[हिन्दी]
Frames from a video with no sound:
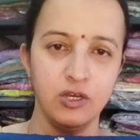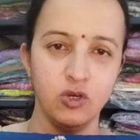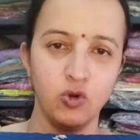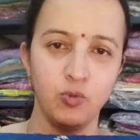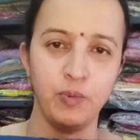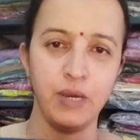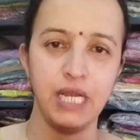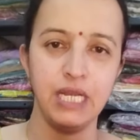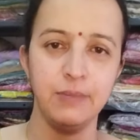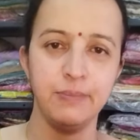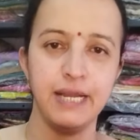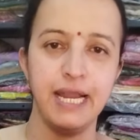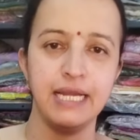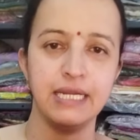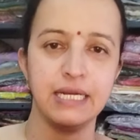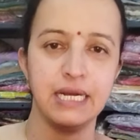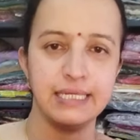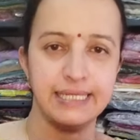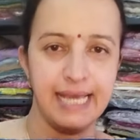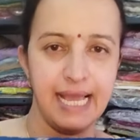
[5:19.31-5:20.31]
कृपाली
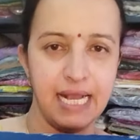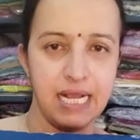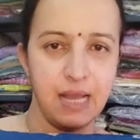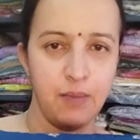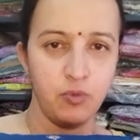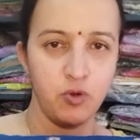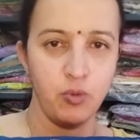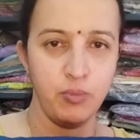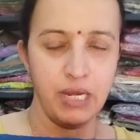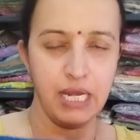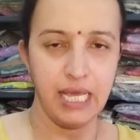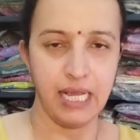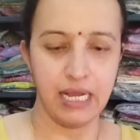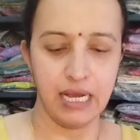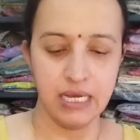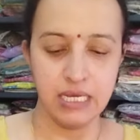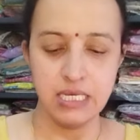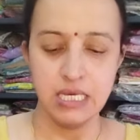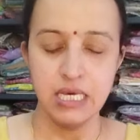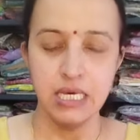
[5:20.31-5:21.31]
ब्रांड का टैग आपको
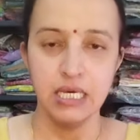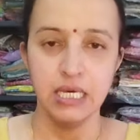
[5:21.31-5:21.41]
मिलेगा